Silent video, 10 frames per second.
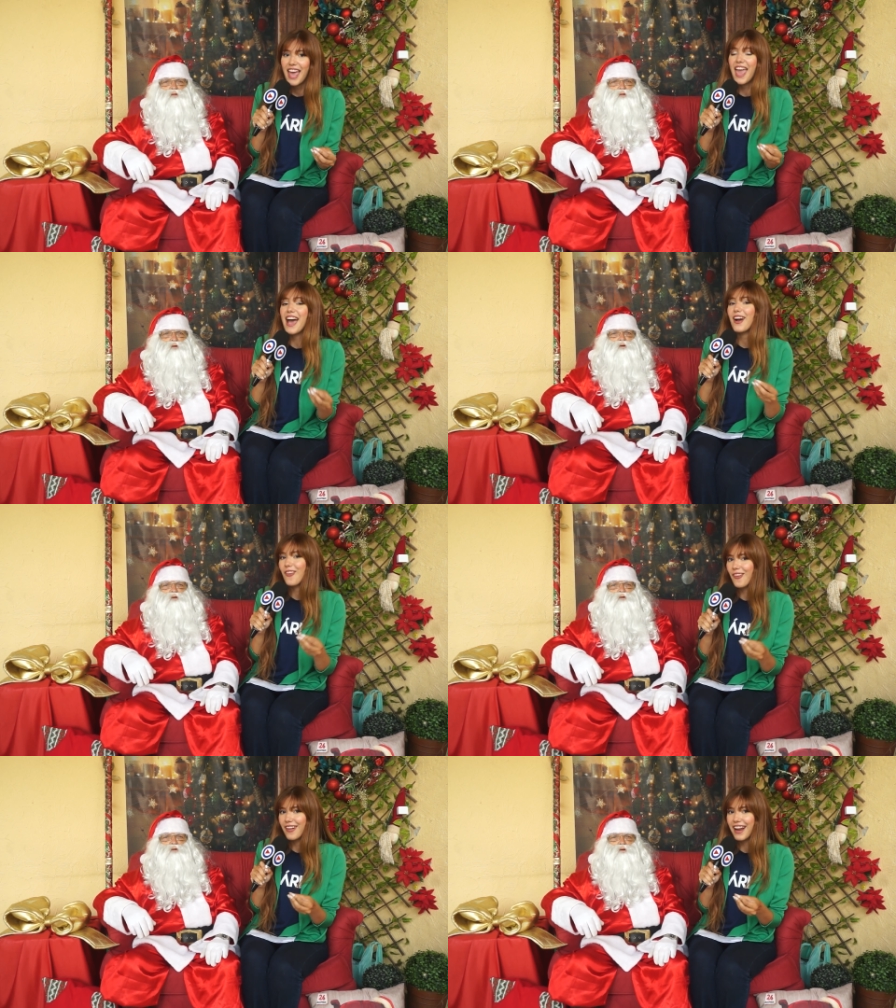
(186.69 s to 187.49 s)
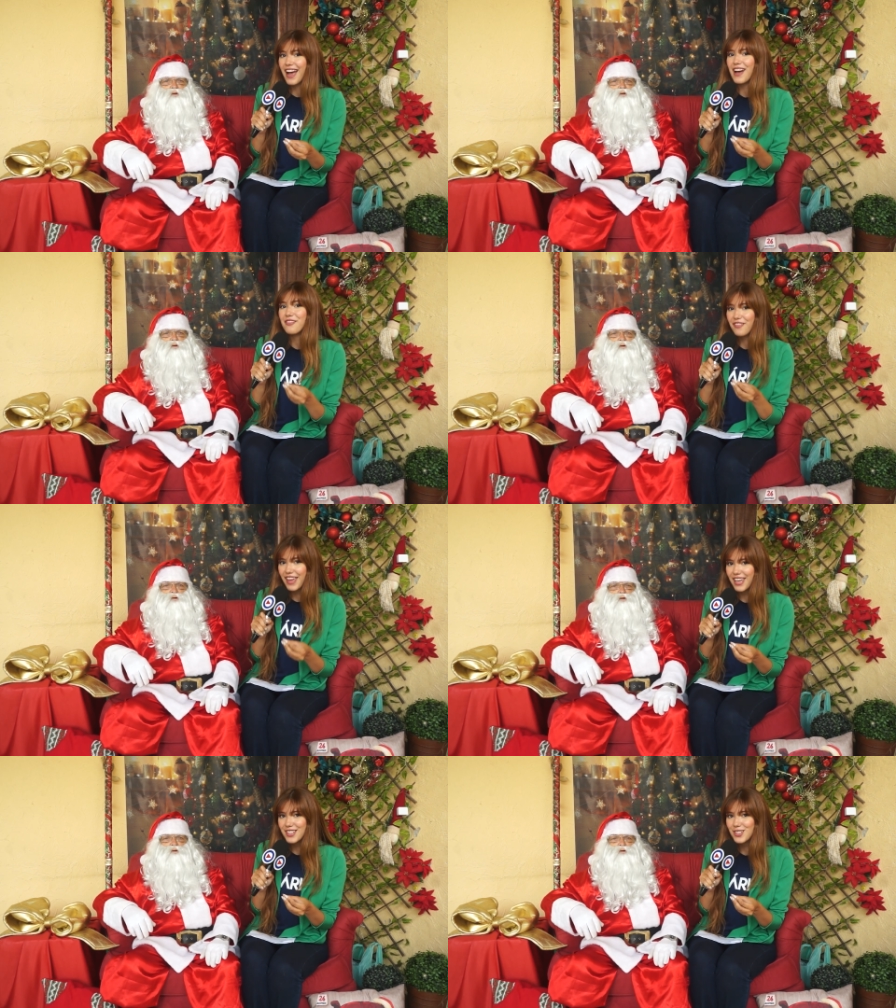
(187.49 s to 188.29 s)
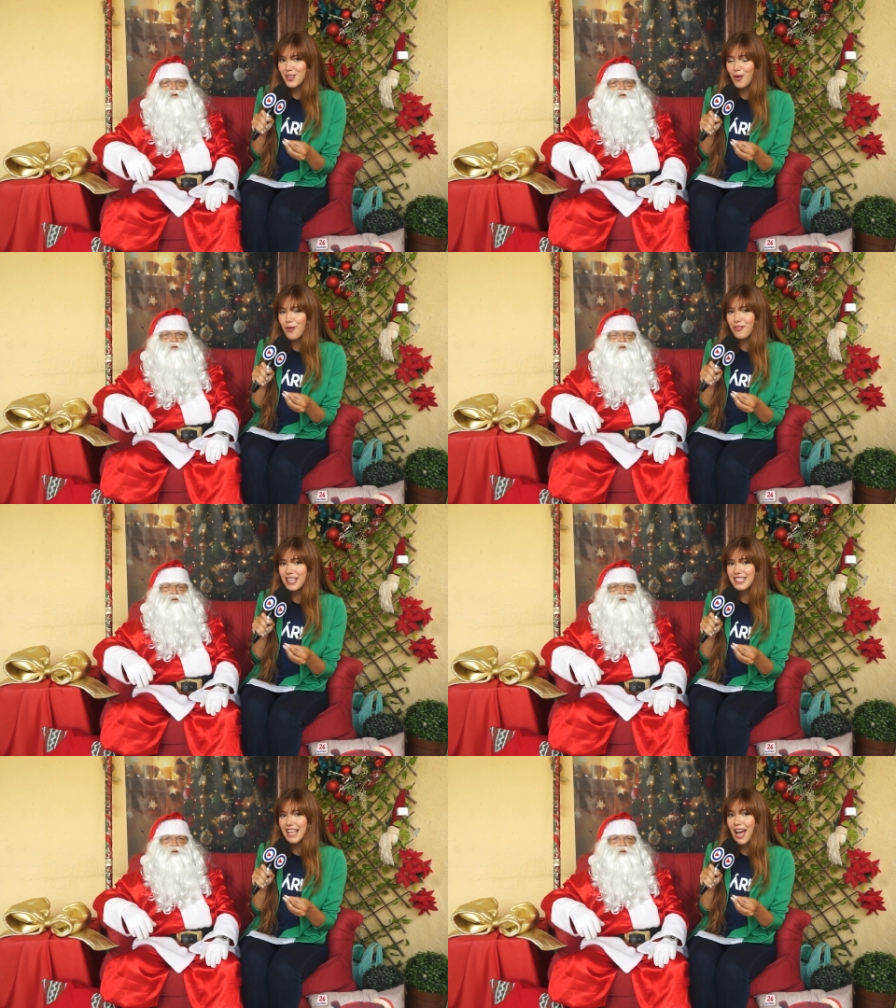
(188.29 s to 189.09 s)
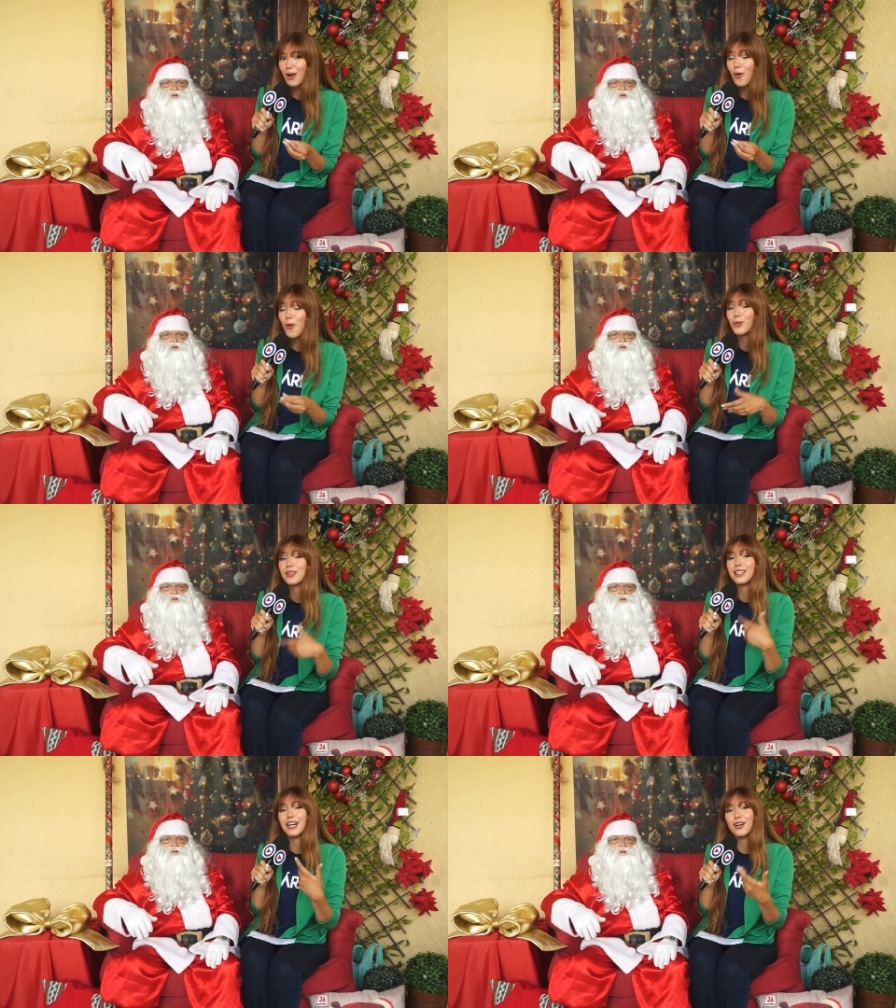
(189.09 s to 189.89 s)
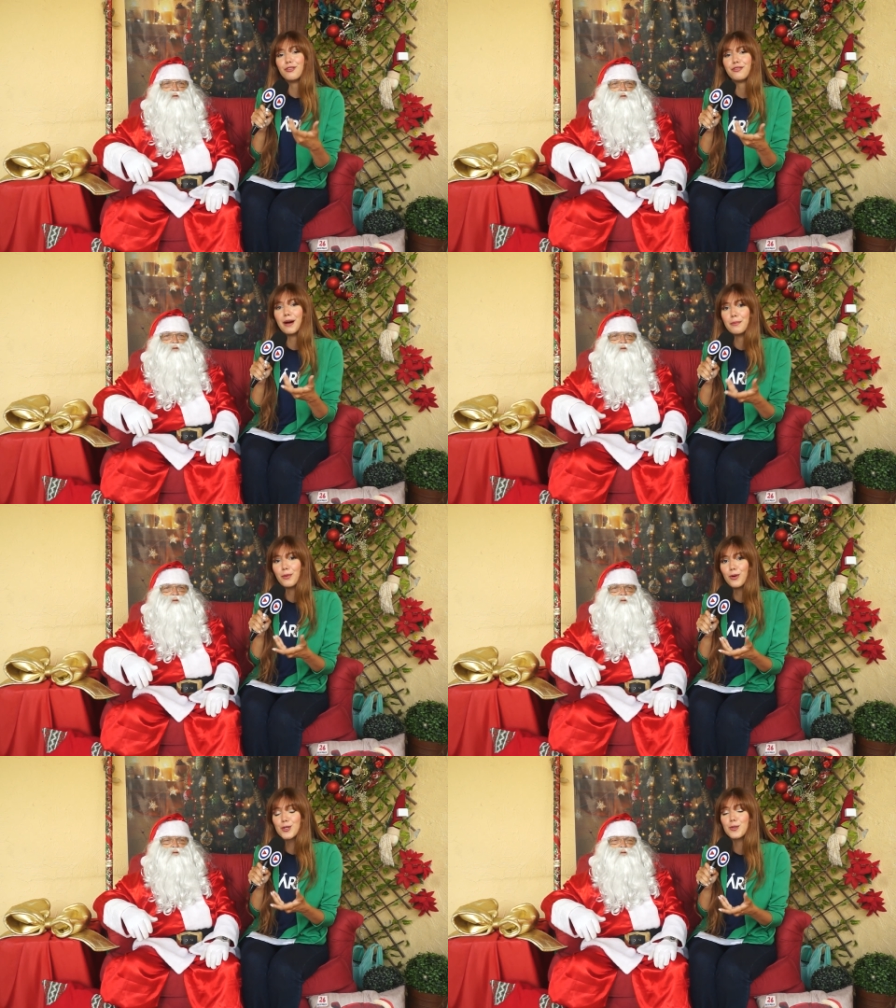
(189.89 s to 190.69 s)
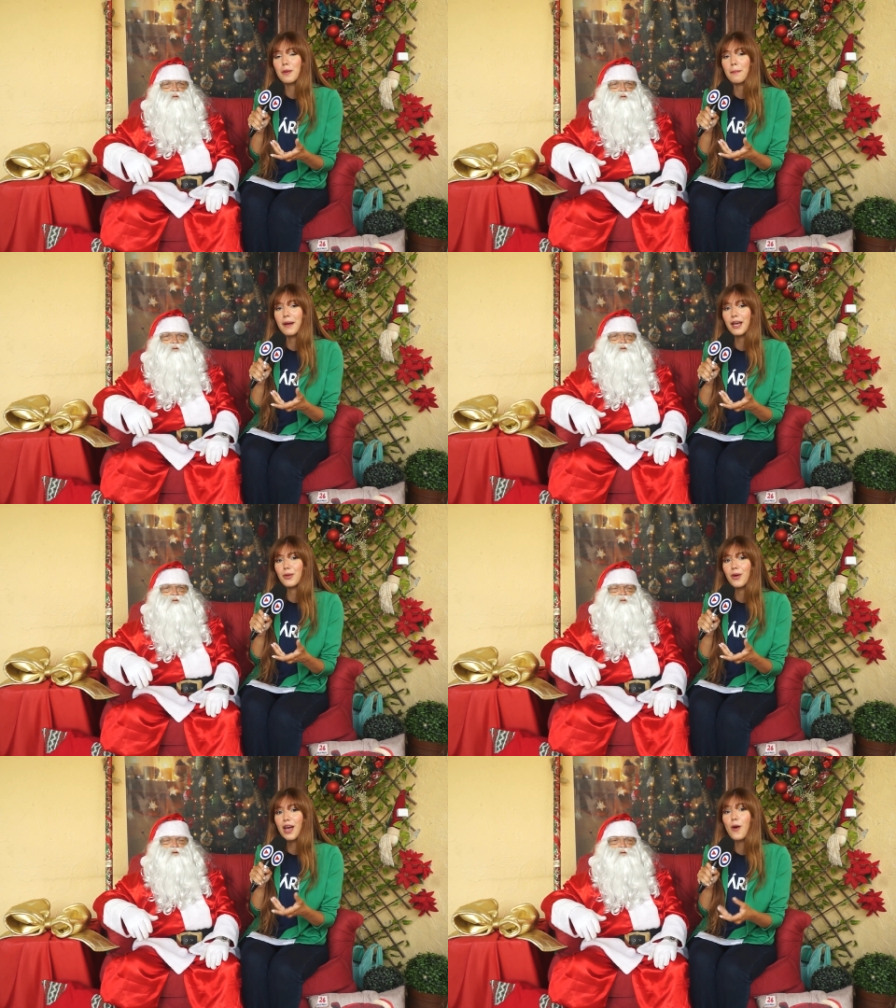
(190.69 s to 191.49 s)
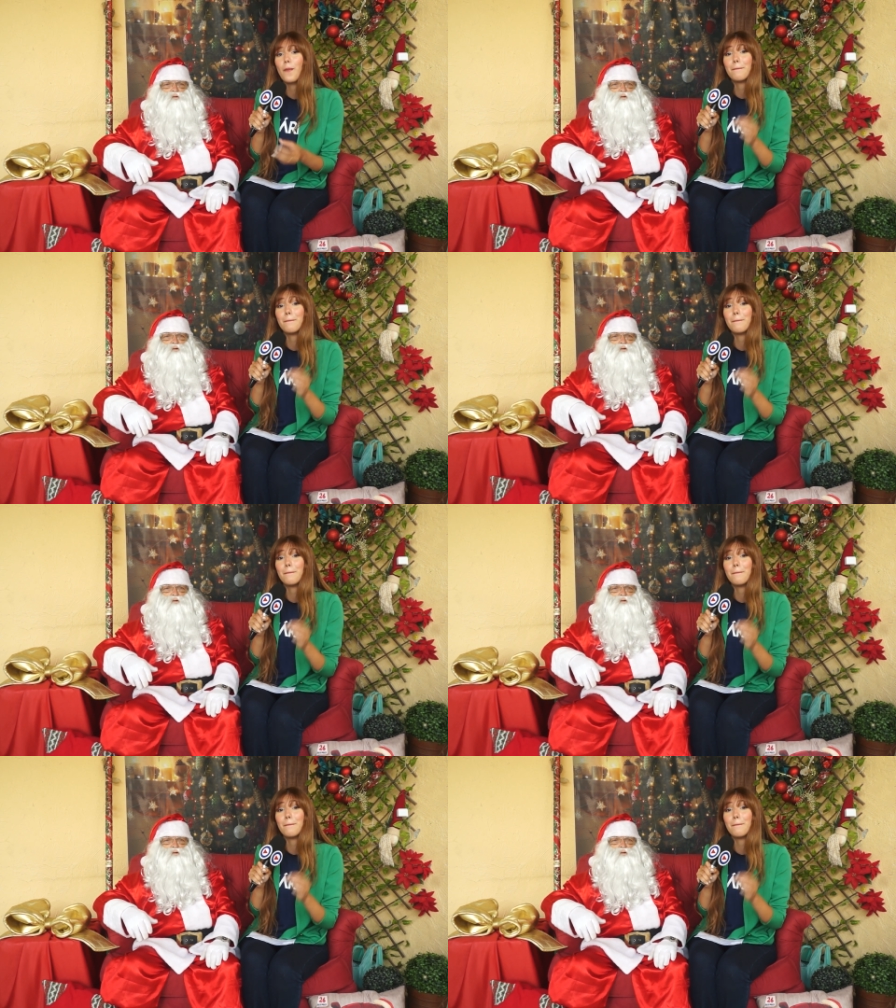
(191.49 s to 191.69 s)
é agora a vez de conversar com o tão famoso Papai Noel